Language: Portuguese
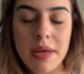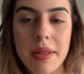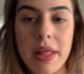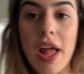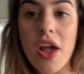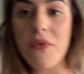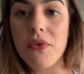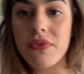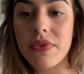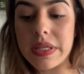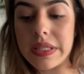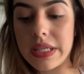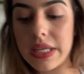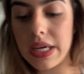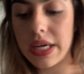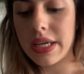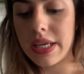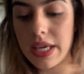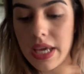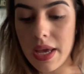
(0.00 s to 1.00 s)
Aí eu vou fazer
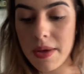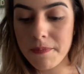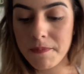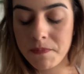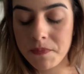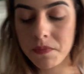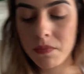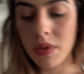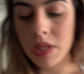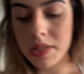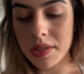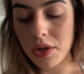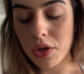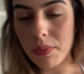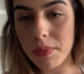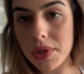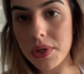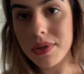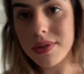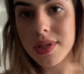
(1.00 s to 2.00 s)
aqui 5
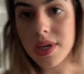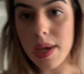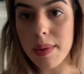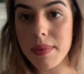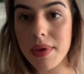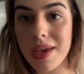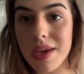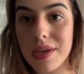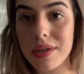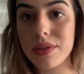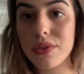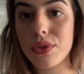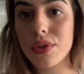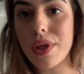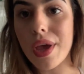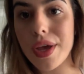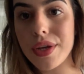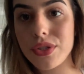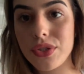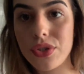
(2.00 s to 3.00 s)
minutos caminhando,
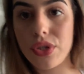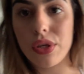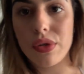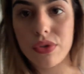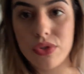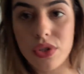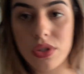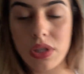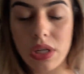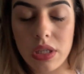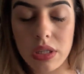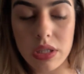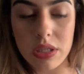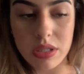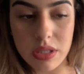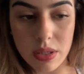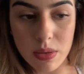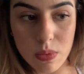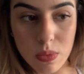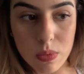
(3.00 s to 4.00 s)
10 tiros de 30
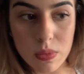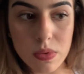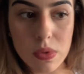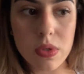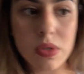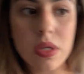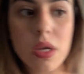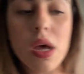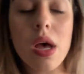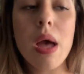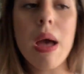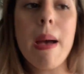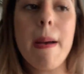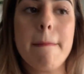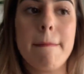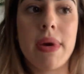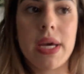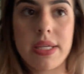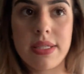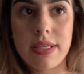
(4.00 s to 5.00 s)
segundos,
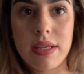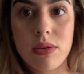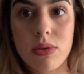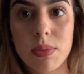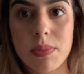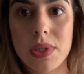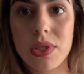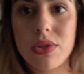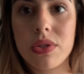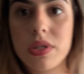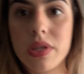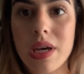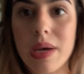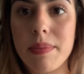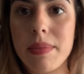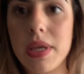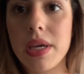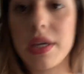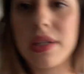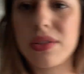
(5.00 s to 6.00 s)
mais 5 minutos
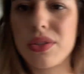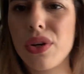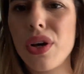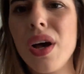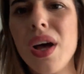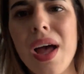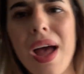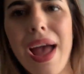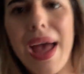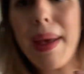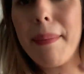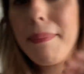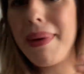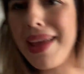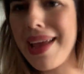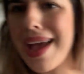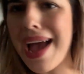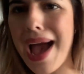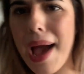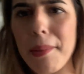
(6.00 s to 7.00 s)
caminhando. É
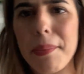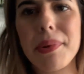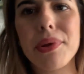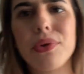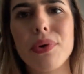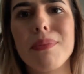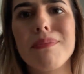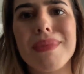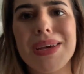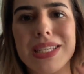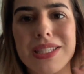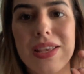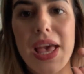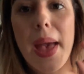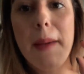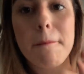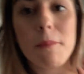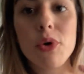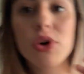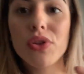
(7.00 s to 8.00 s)
bem rápido, mas
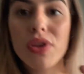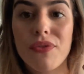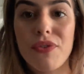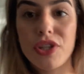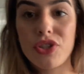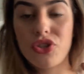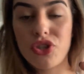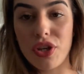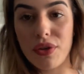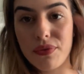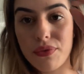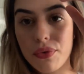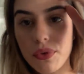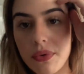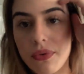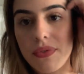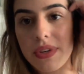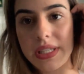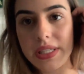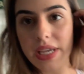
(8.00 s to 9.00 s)
é muito efetivo
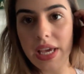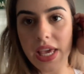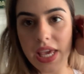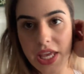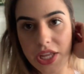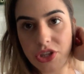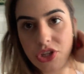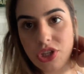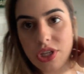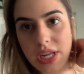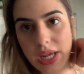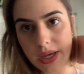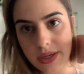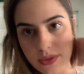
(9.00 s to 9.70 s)
fazer HIIT, né?